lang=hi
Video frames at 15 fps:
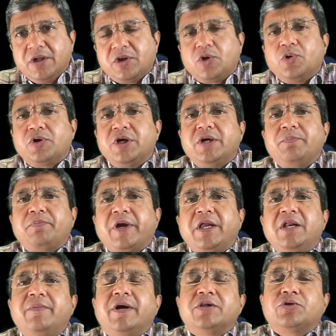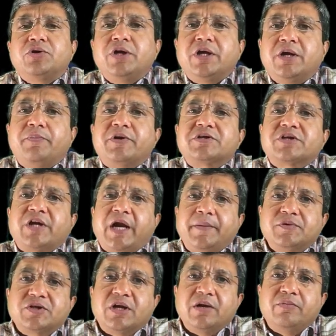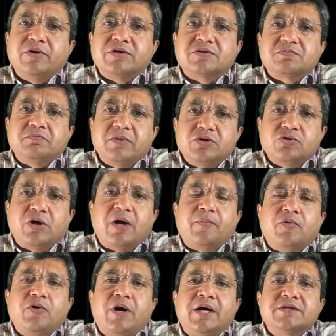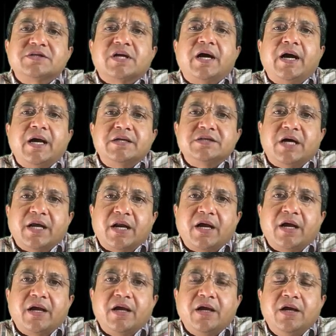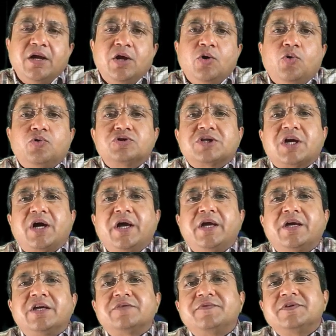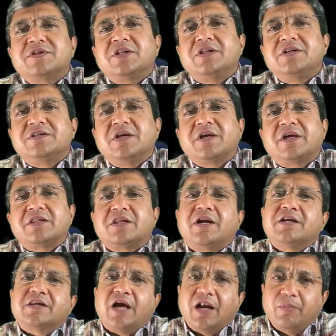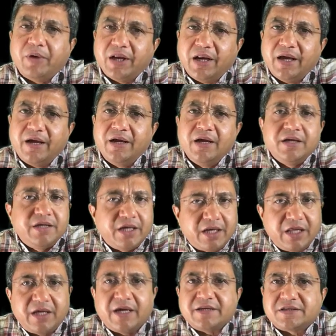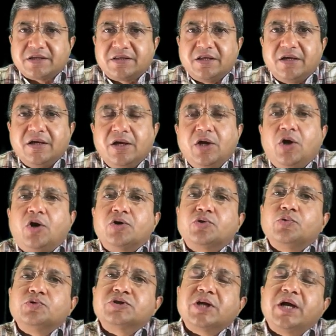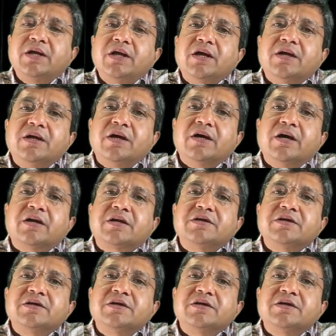क्योंकि पहली बात तो ये कि प्रेस्क्राइब सिलेबस में जो आपको आज सिखाया जा रहा है उसका 21वीं सदी से कितना तालमेल है ये नहीं कह सकते और दूसरा ये कि अगर